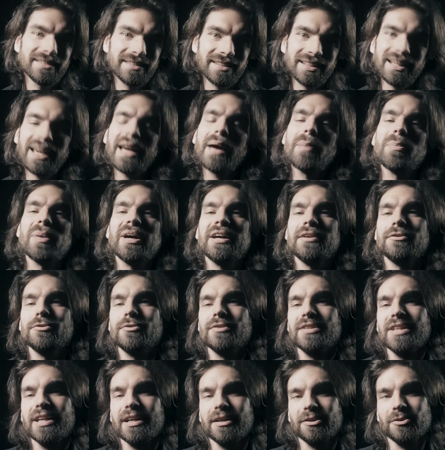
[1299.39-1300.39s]
très près
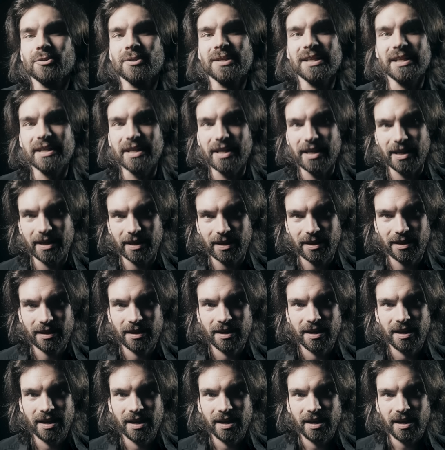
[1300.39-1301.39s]
d'une guerre nucléaire
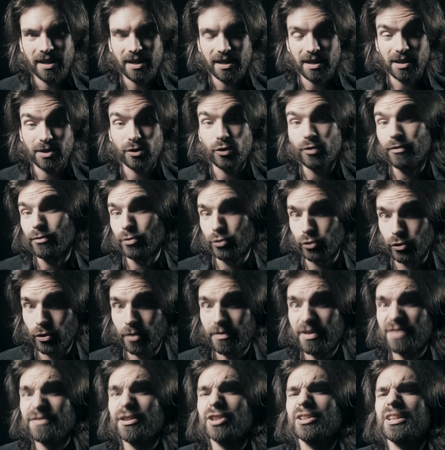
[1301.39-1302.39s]
et que vous ne
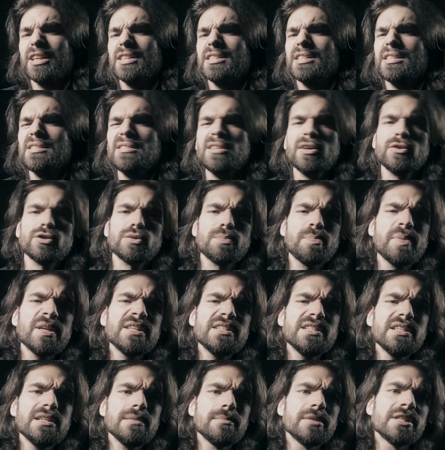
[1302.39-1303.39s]
devez votre existence
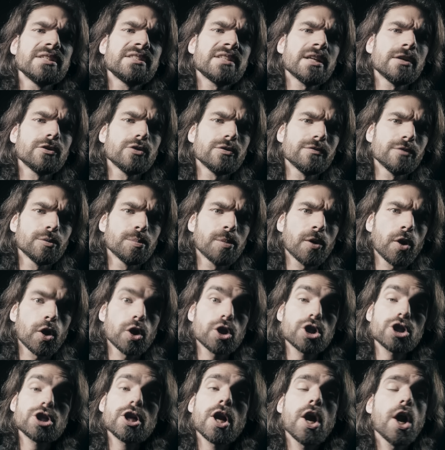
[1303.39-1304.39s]
paisible et celle de vos
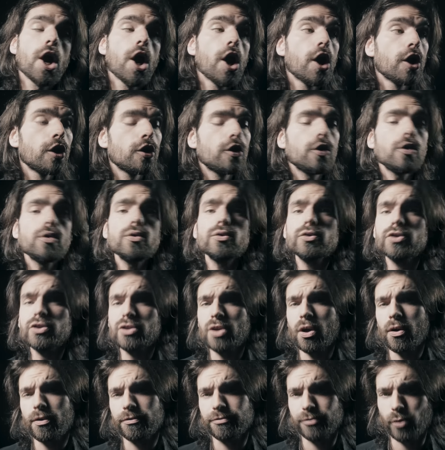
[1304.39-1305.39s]
proches qu'au
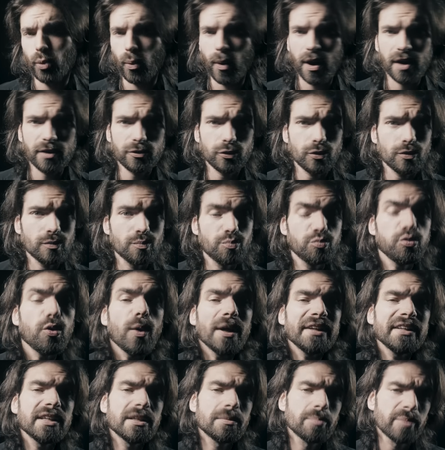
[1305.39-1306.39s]
sang-froid d'une
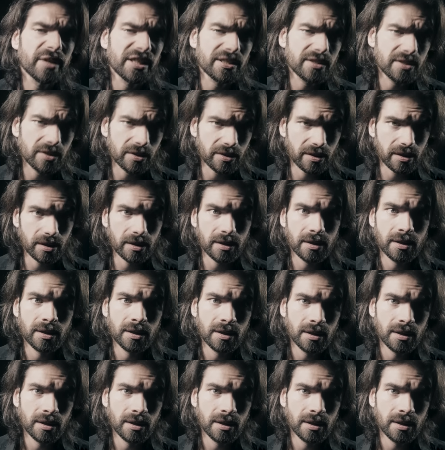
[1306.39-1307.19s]
poignée de personnes.